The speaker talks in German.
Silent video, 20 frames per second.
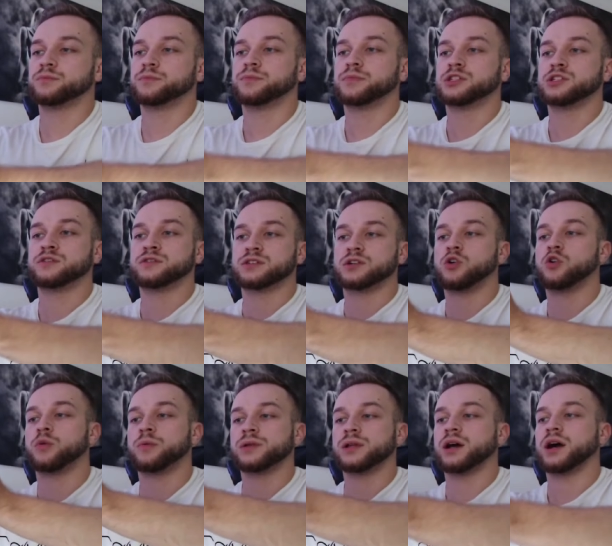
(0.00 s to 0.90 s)
beziehungsweise
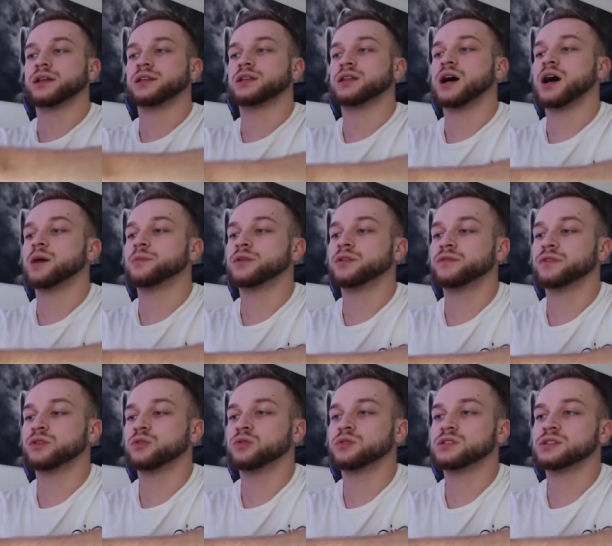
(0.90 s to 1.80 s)
auch an den Armen
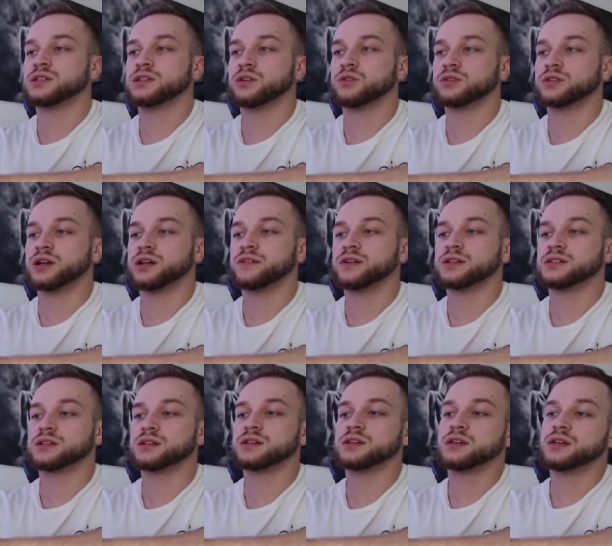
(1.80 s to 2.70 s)
wiederholt sich auch teilweise.